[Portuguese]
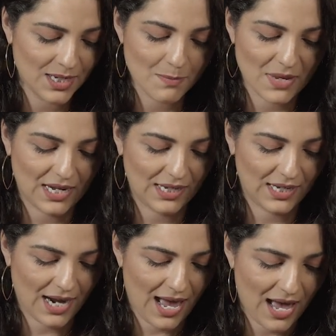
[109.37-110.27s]
me
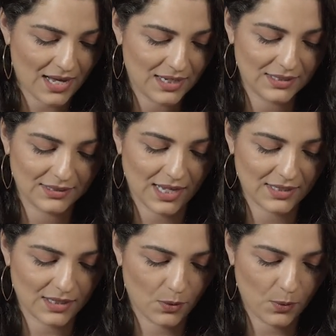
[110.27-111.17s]
alegrar, andar
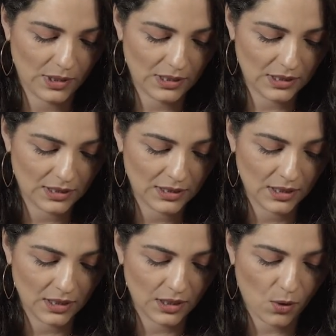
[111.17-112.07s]
tranquila
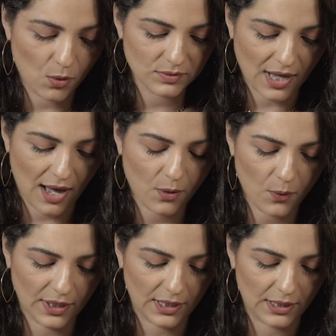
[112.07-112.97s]
e contar
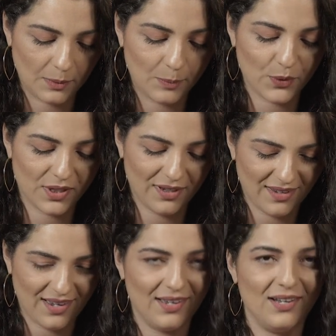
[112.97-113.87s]
com Ele,
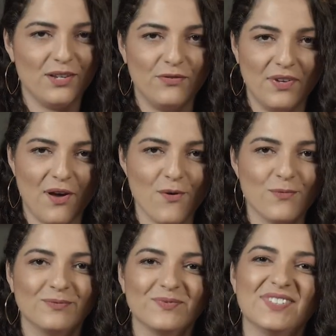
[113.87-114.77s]
porque Ele é fiel.
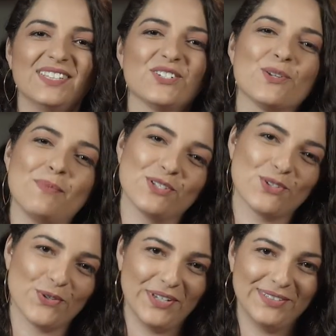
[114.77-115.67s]
Que Deus te
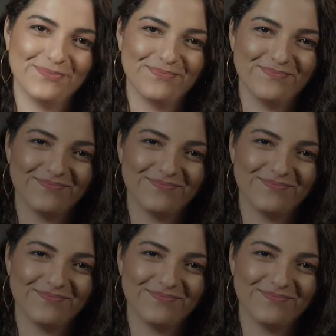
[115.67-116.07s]
abençoe.